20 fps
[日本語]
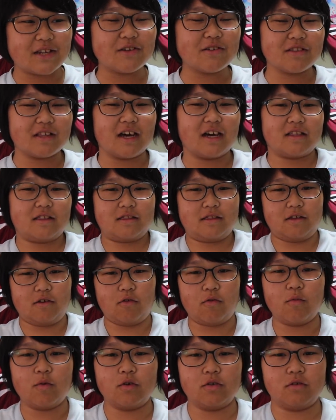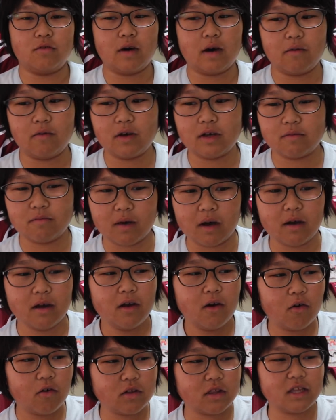るんだって思うのは、わ、まあ、
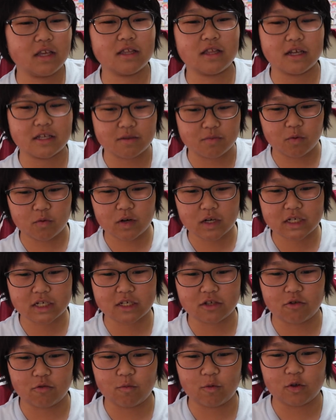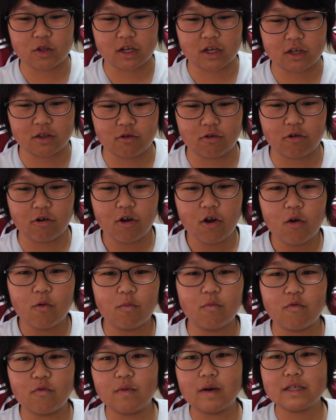本人たちも嬉しいと思うんだけど、
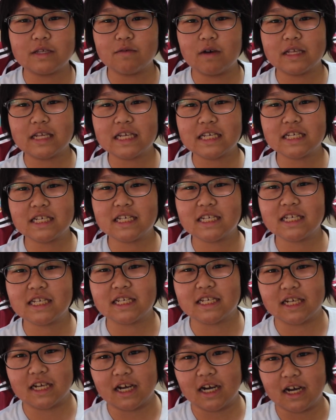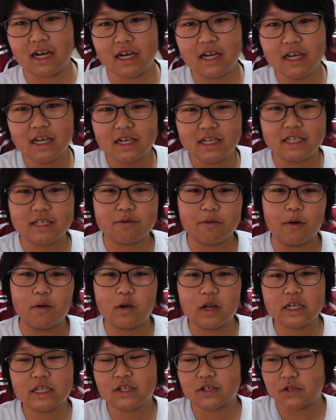まず私自身が一番
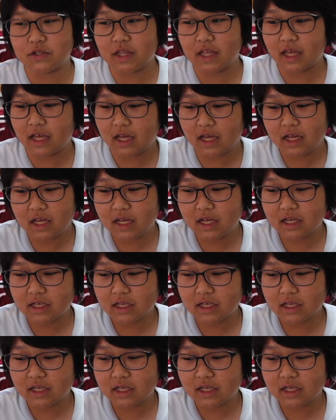嬉しくて、